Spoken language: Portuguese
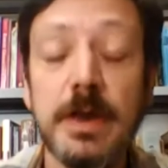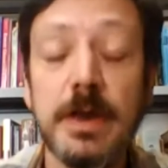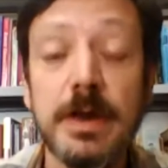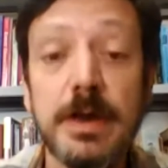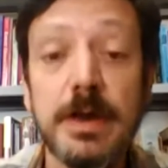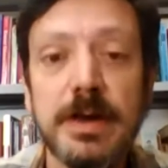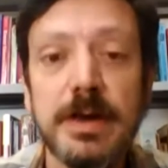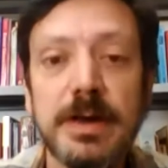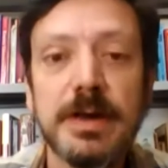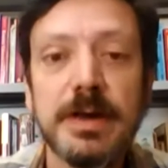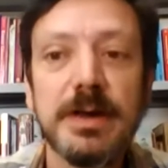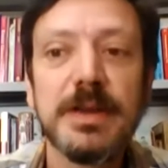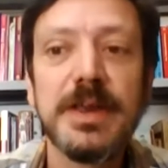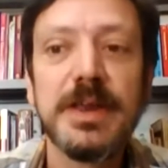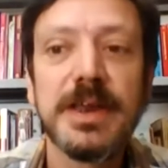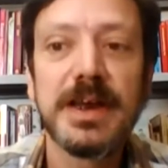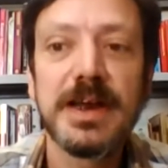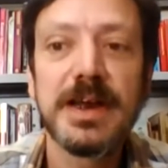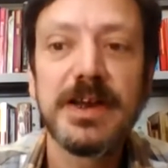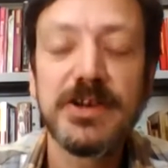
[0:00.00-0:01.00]
uh,
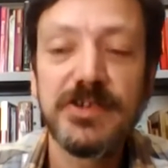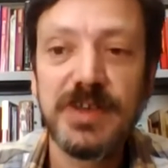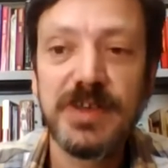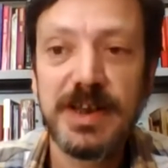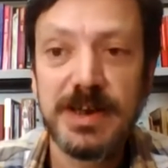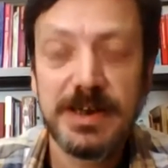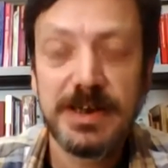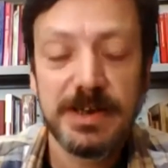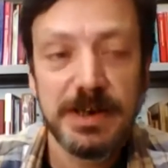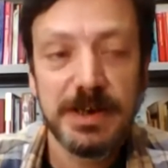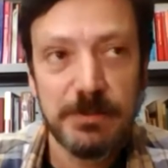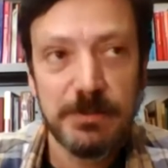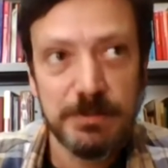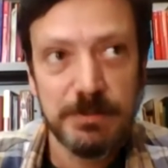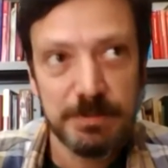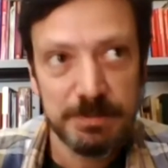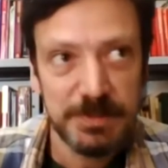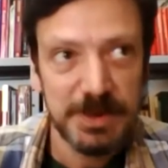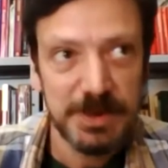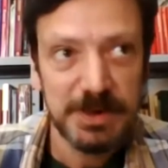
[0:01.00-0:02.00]
irá achá-la
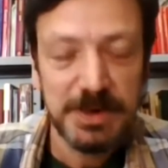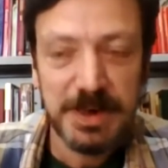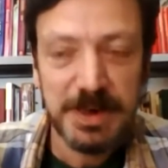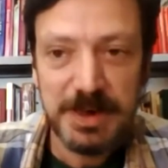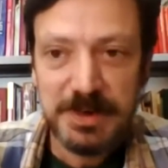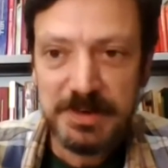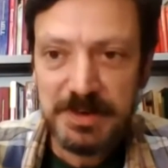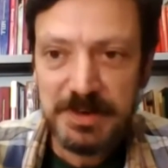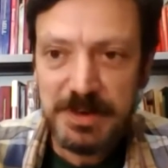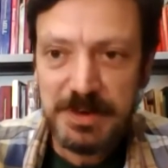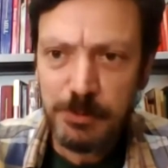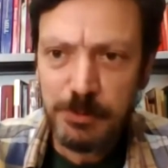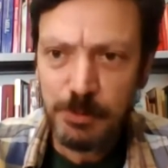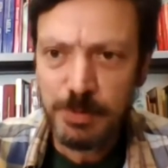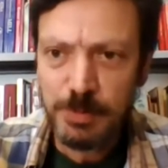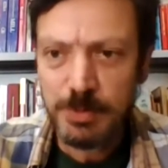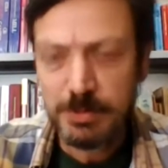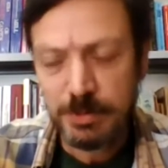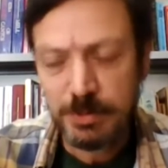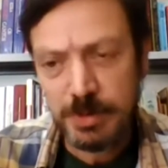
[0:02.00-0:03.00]
tão interessante ou
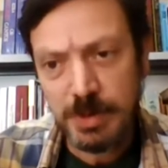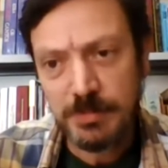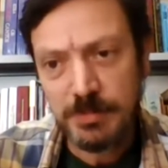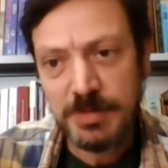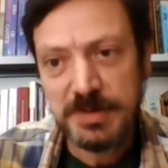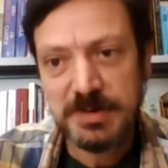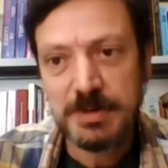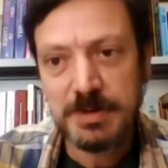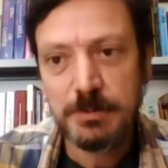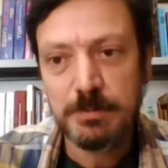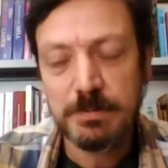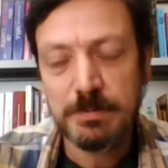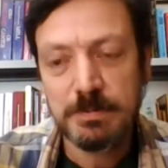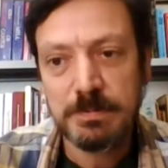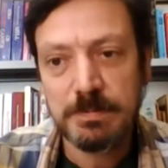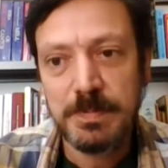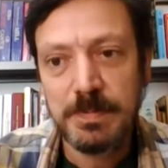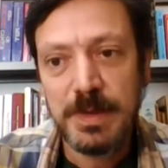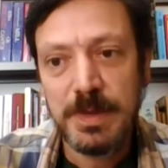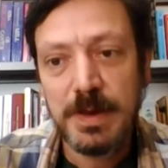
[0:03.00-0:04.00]
talvez não
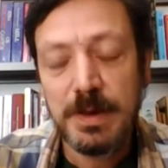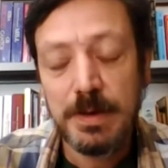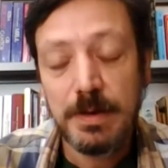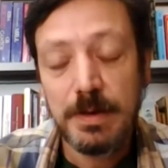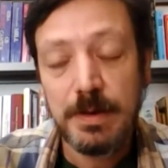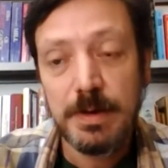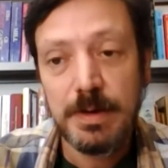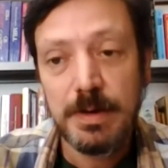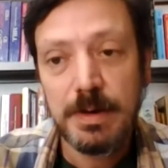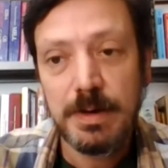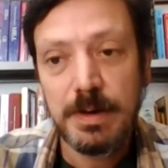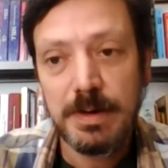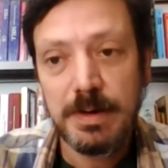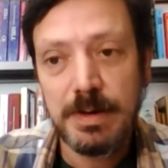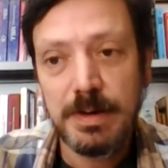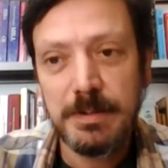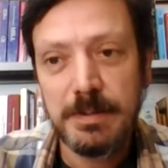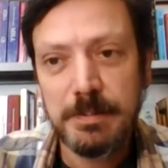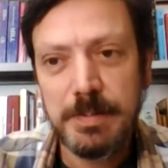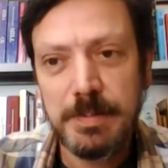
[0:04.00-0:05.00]

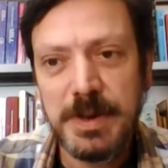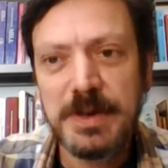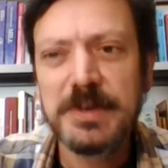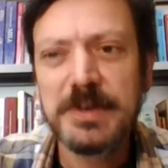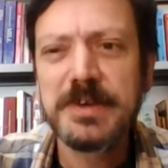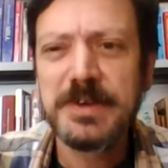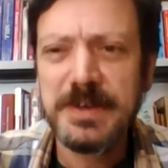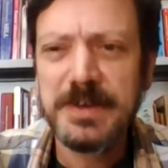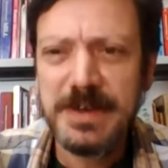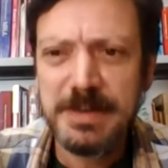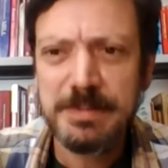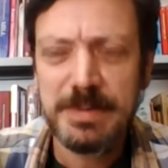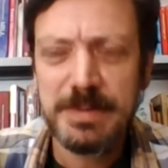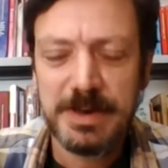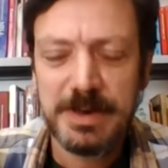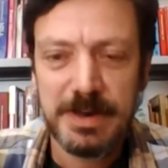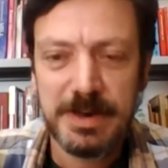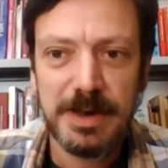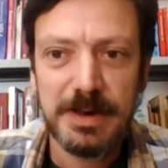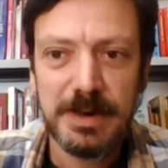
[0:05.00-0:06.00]
uh,
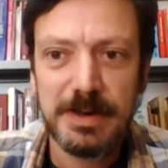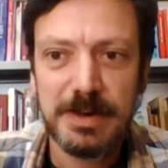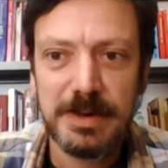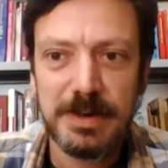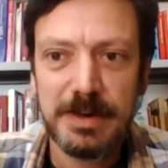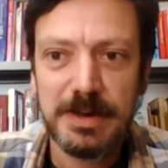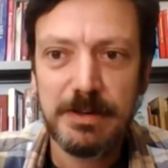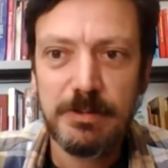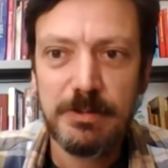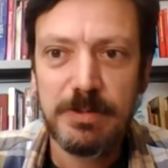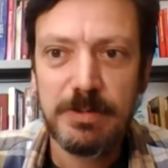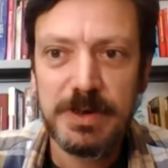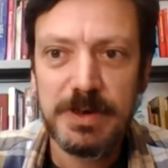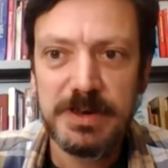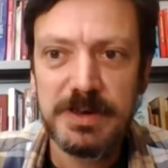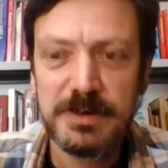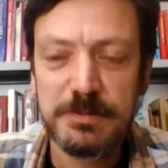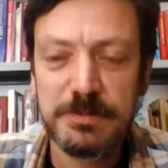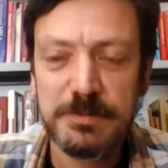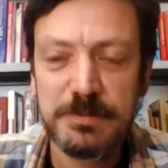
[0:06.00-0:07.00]
perceba a
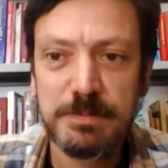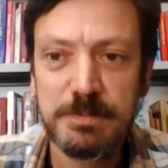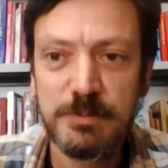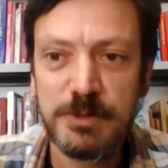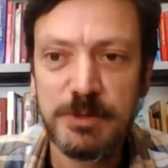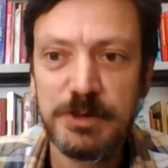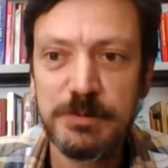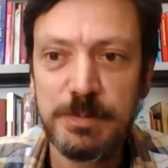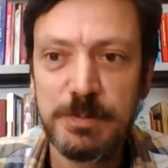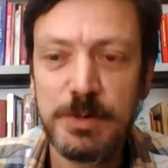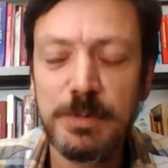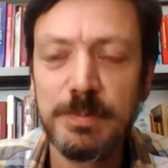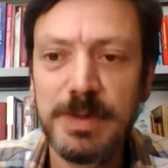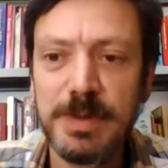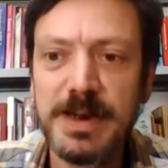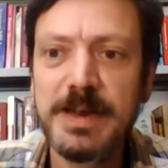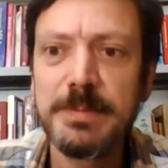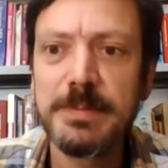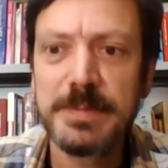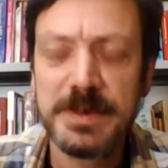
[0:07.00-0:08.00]
quantas, quantos
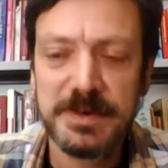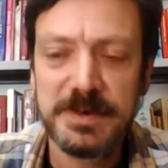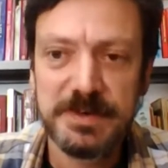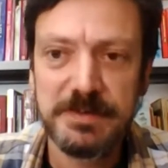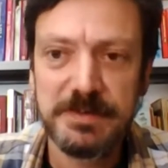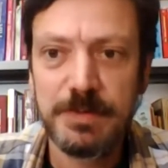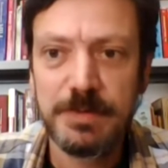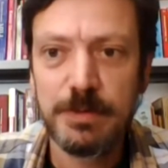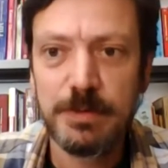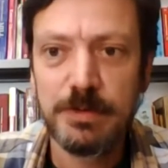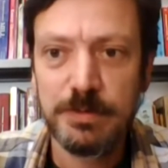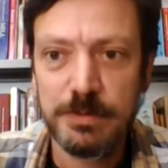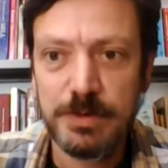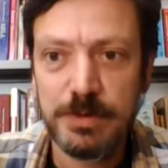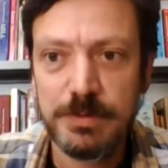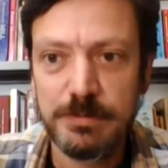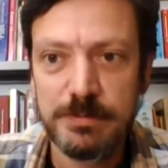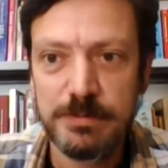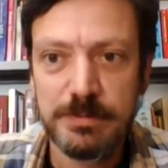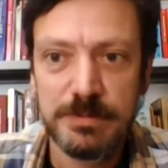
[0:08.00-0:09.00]
problemas
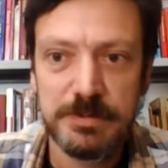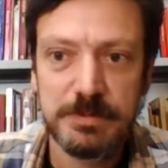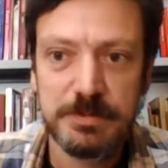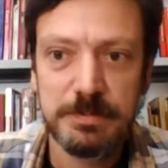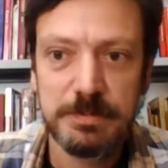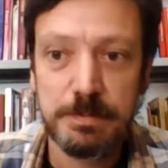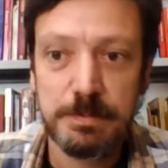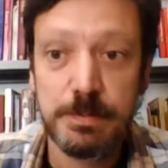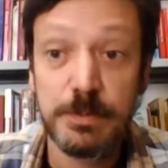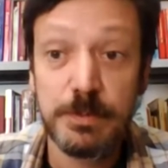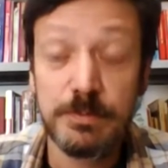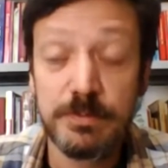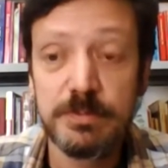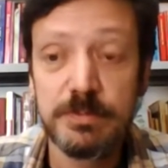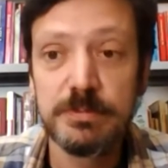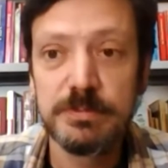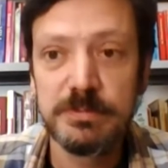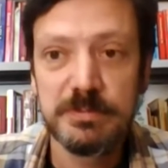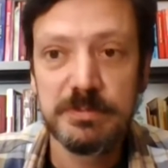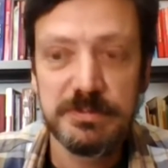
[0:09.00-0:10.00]
filosóficos
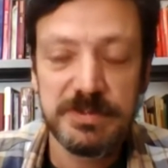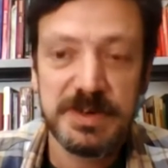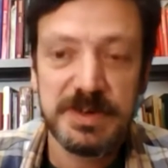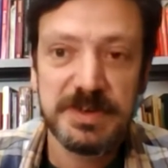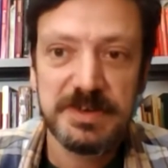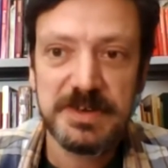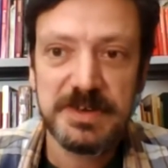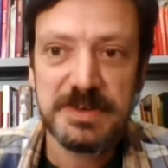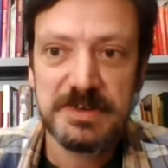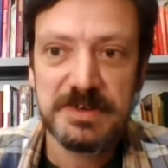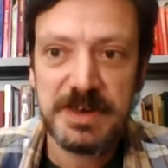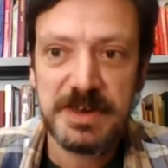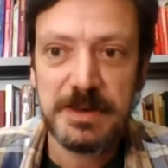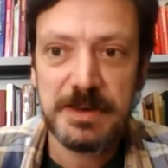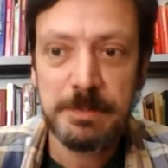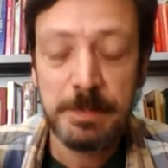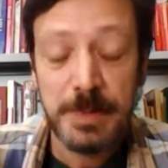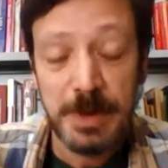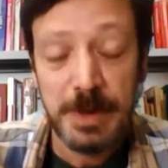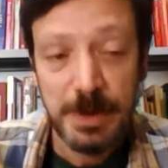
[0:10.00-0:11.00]
profundos
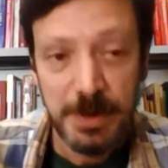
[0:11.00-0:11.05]
existem